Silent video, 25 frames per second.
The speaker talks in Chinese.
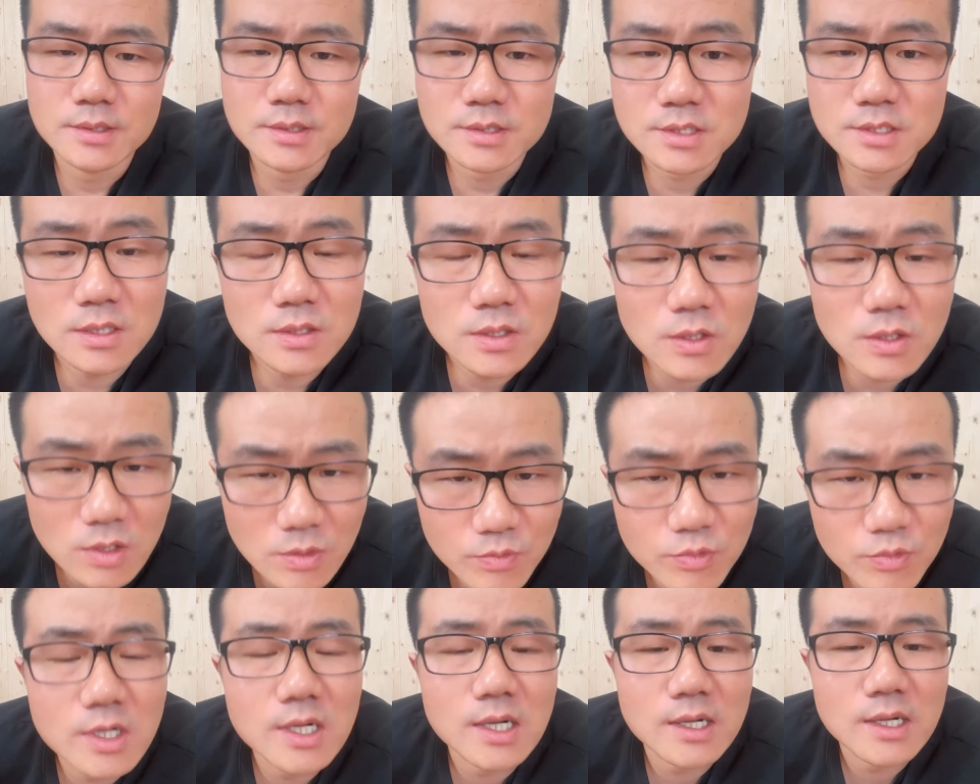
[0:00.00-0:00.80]
争斗的
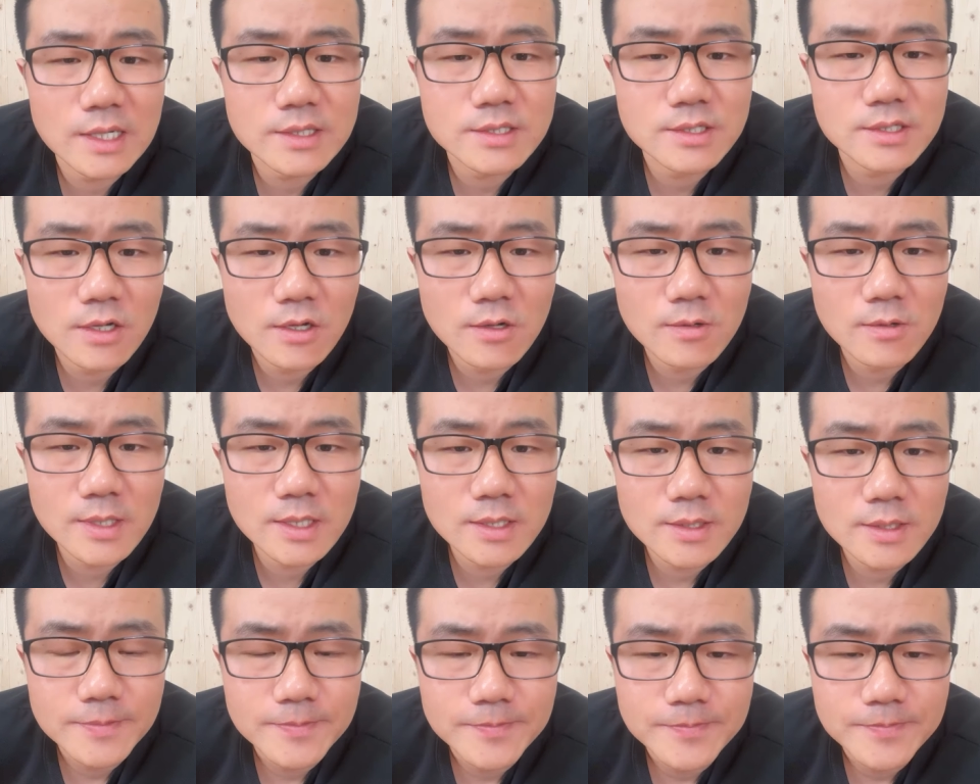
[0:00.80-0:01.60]
不可开交吗？
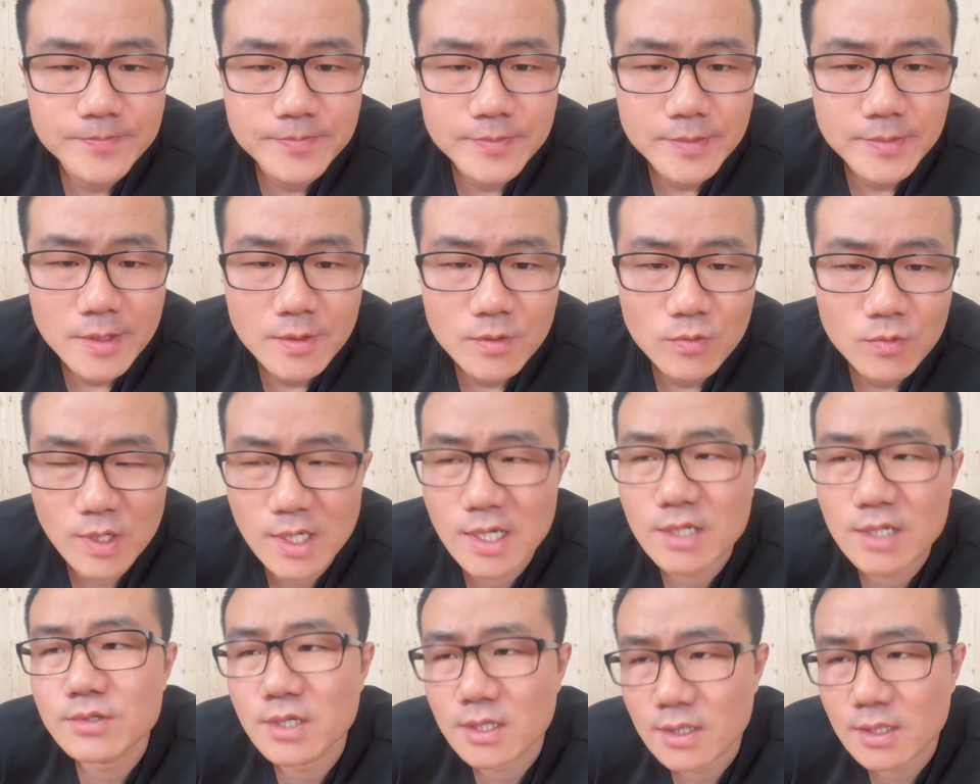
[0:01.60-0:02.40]
我
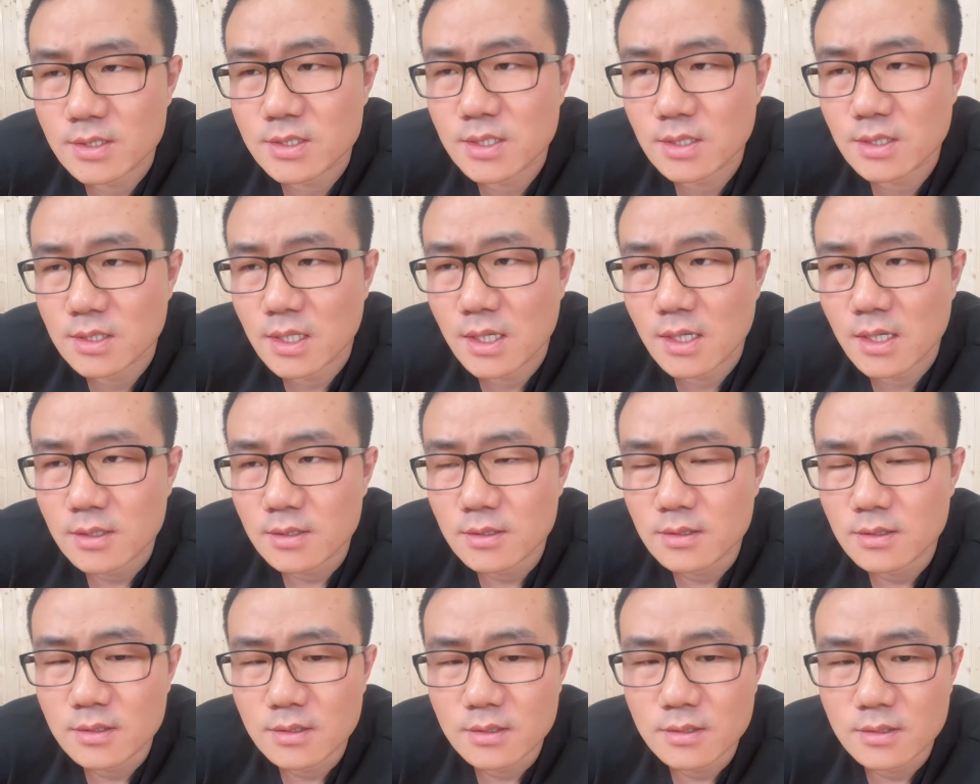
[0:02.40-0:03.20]
感觉很正常。
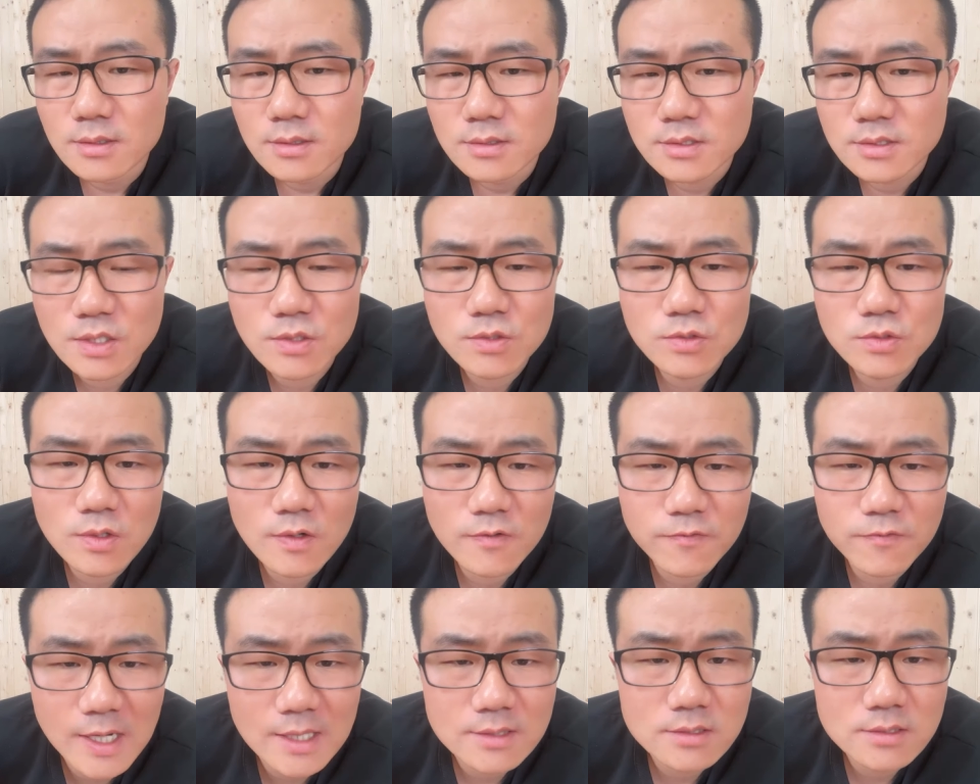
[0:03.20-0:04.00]
真说
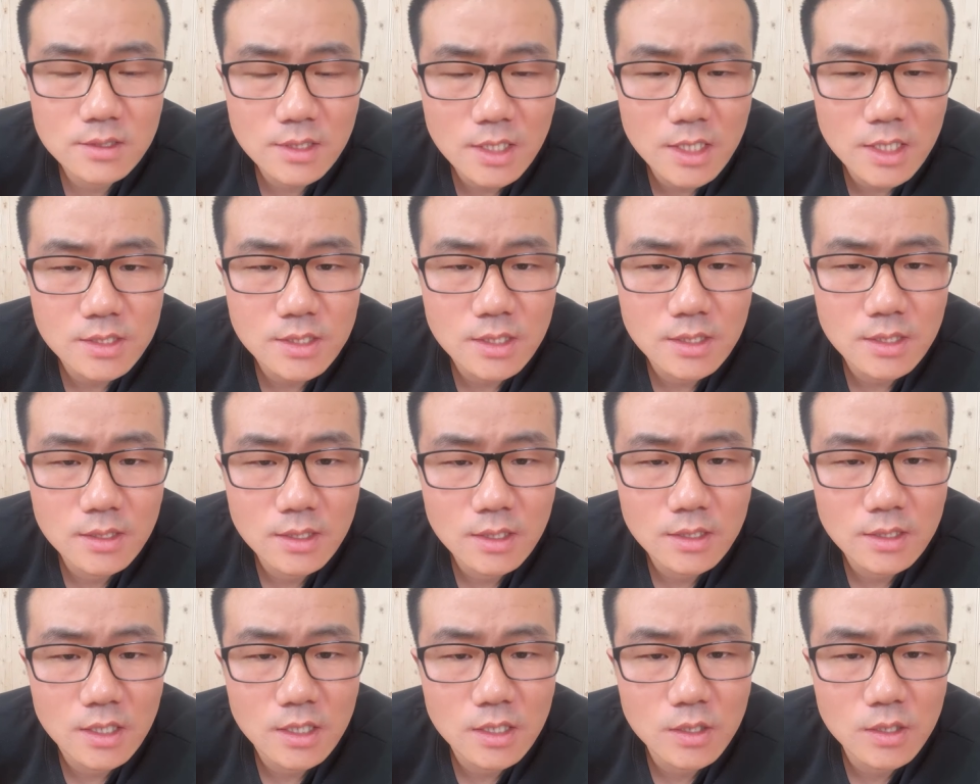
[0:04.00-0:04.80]
发自内心
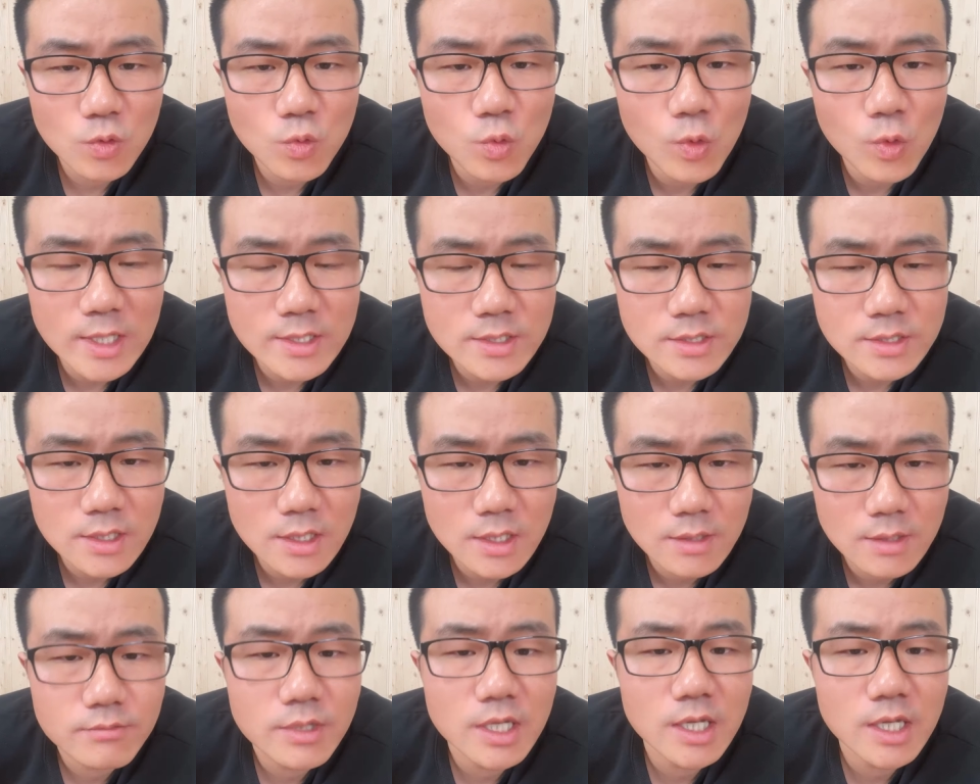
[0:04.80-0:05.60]
的你关心
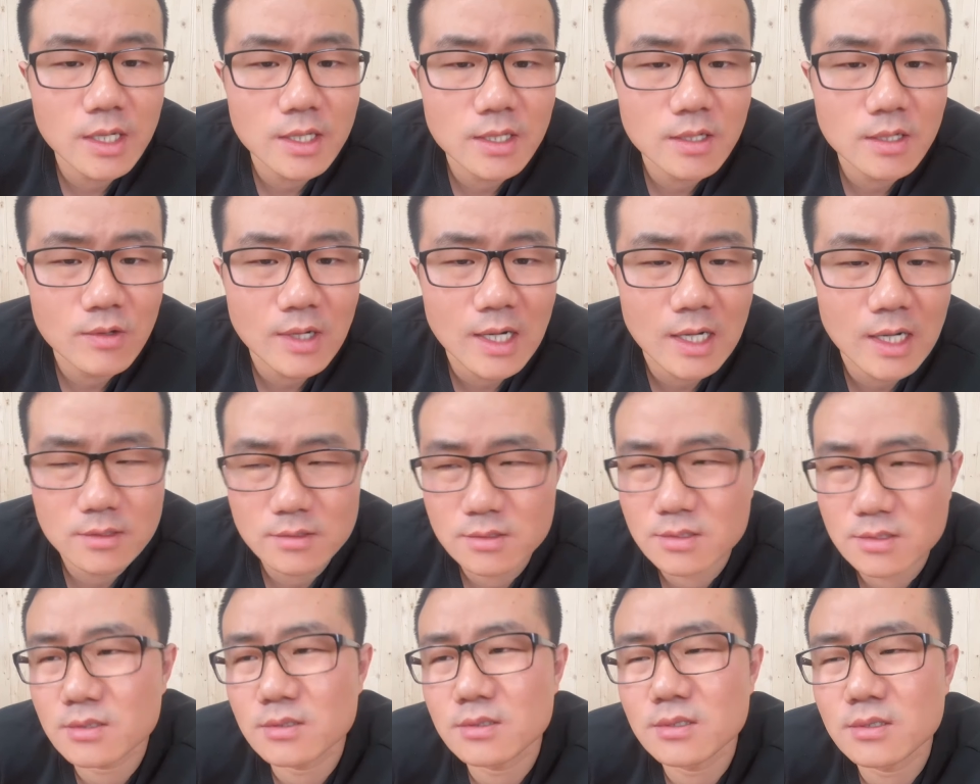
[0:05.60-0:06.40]
NBA 的话，
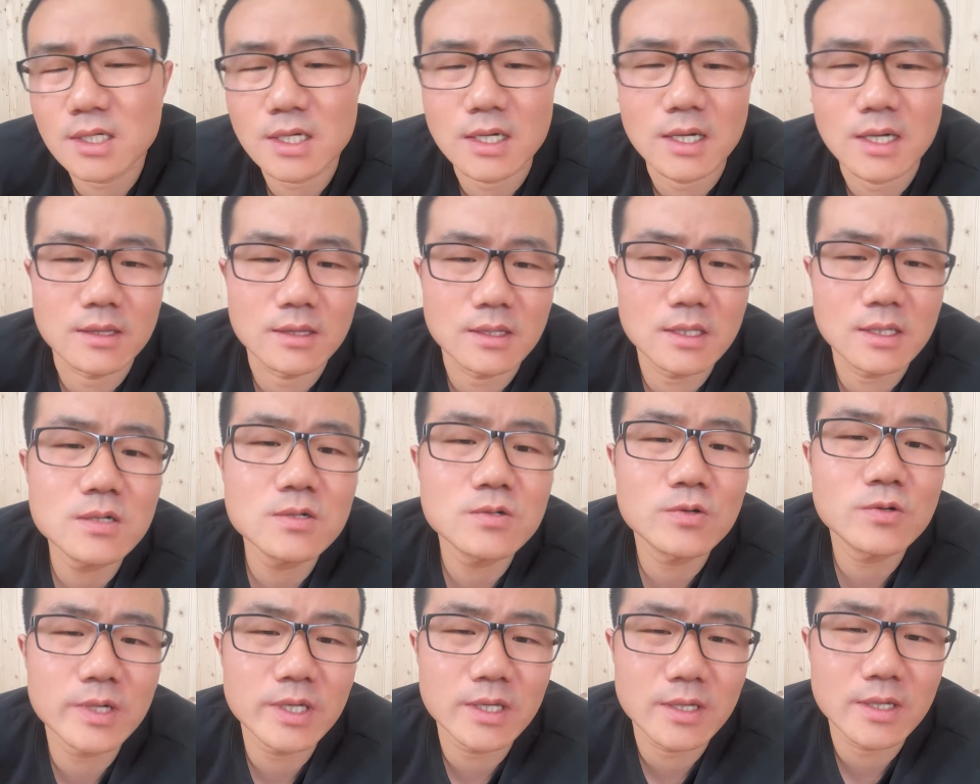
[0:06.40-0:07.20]
其实肯
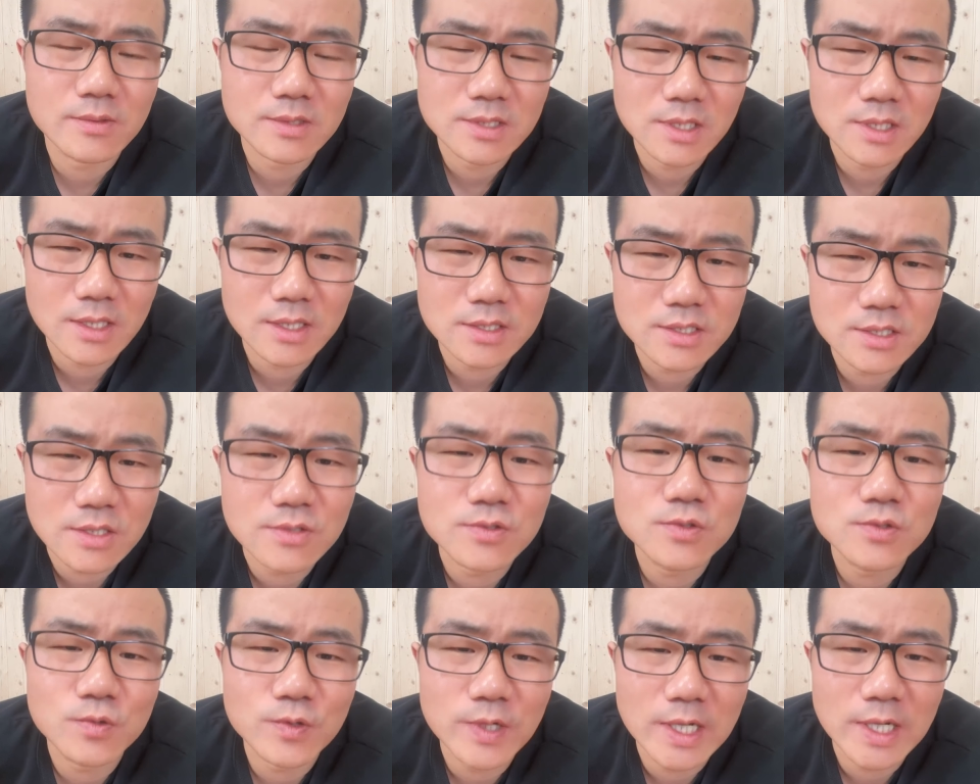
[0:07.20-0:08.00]
定会有这个
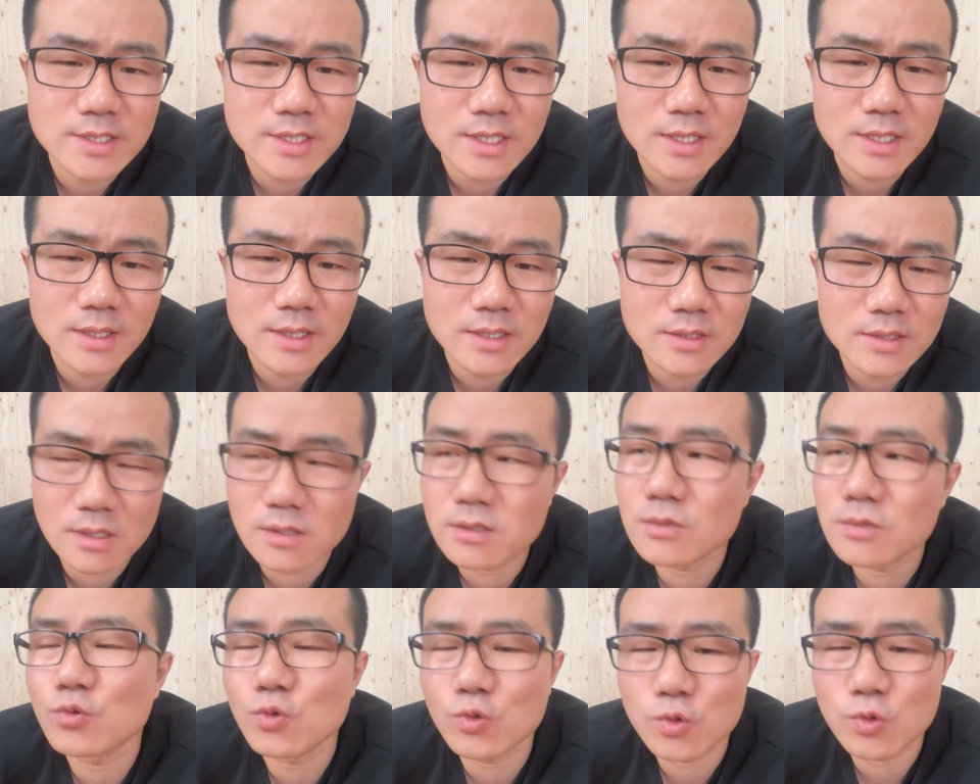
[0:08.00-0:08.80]
亲疏远近的。
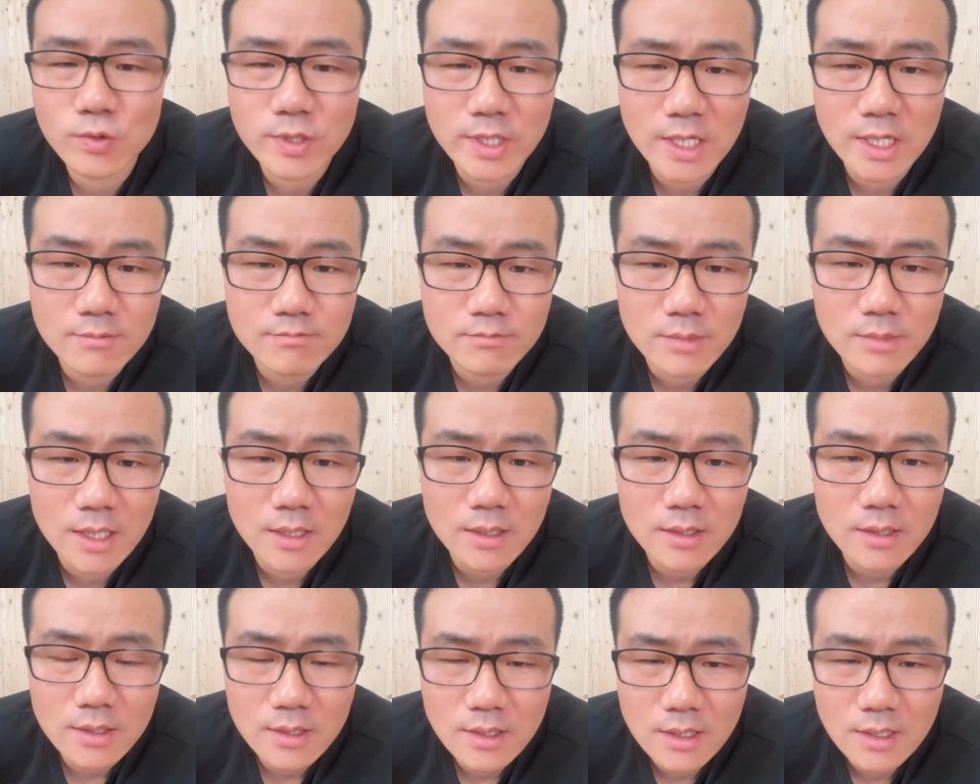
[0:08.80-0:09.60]
正如同人嘛
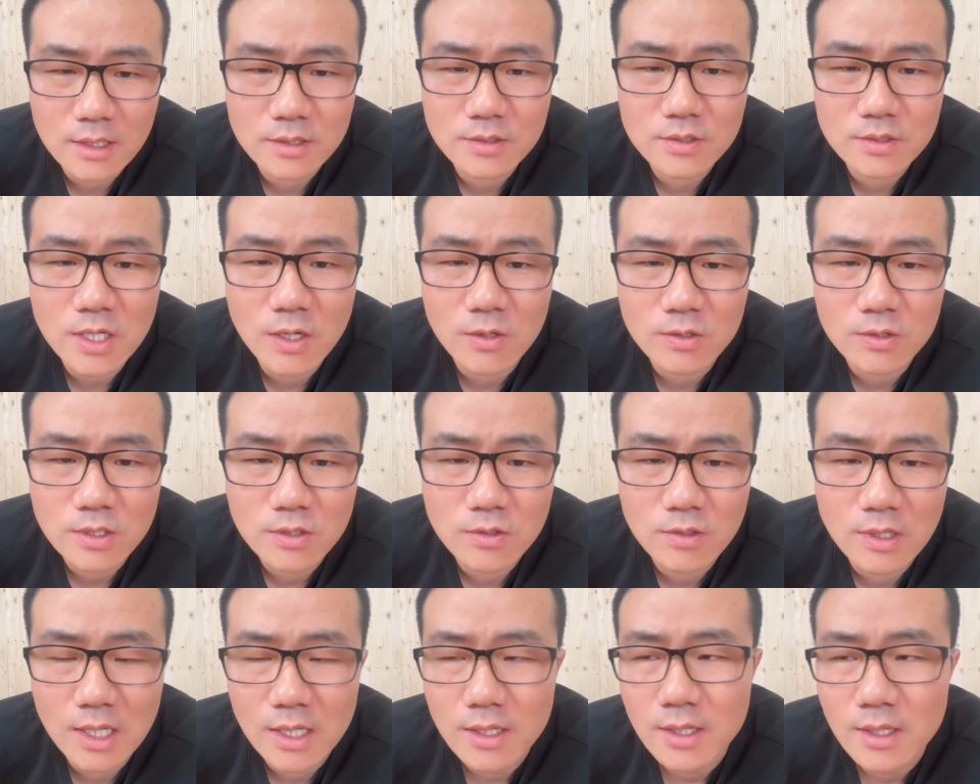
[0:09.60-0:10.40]
啊，要求啊，